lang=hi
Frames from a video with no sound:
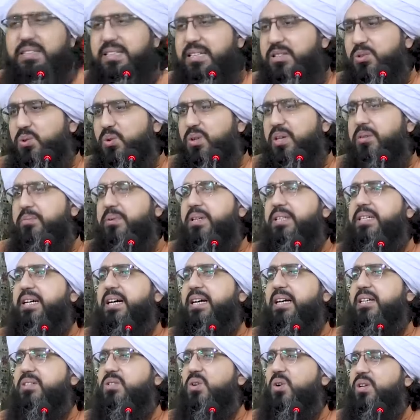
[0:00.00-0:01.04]
ये चूंकि मीडिया
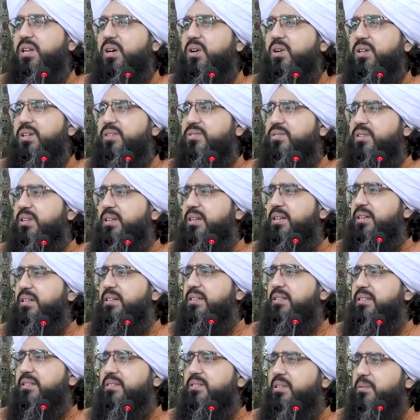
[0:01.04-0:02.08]
का दौर है और इस
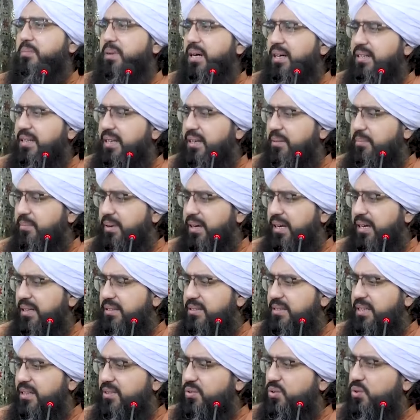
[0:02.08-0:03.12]
ज़माने
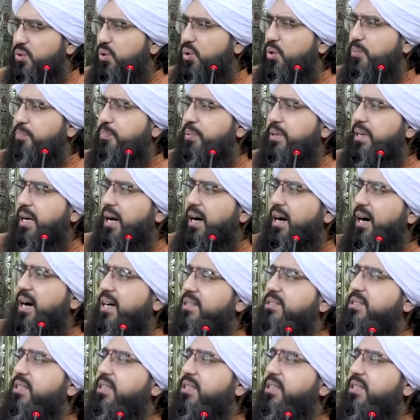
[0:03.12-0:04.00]
में जिसको बढ़ा